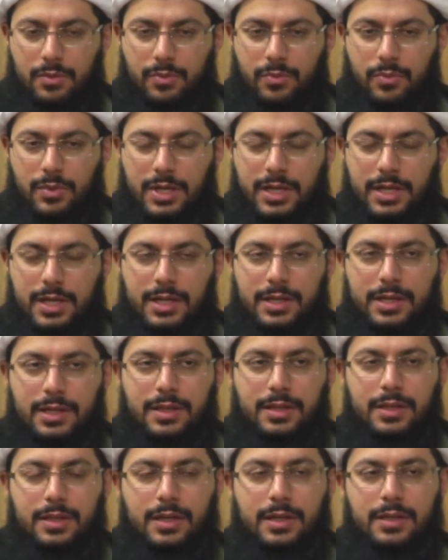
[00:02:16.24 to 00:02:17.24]
ولعل
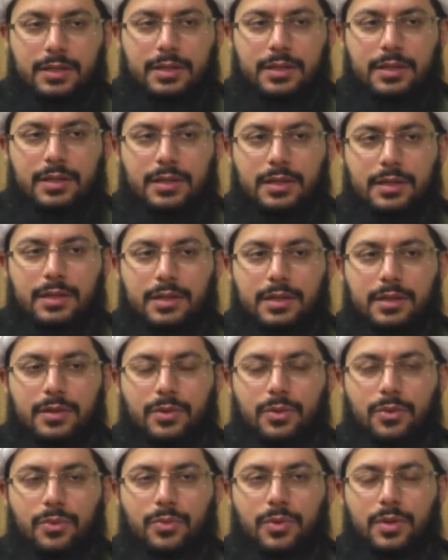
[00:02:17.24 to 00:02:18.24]
ذلك
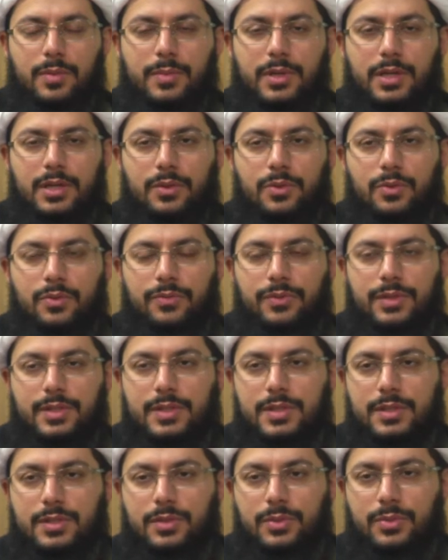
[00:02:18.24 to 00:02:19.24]
هو ما
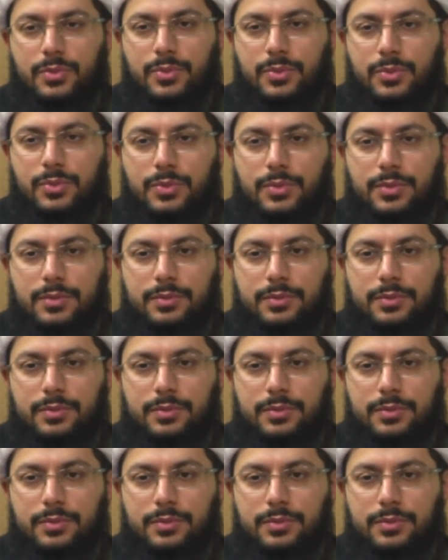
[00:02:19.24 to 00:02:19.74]
يفسر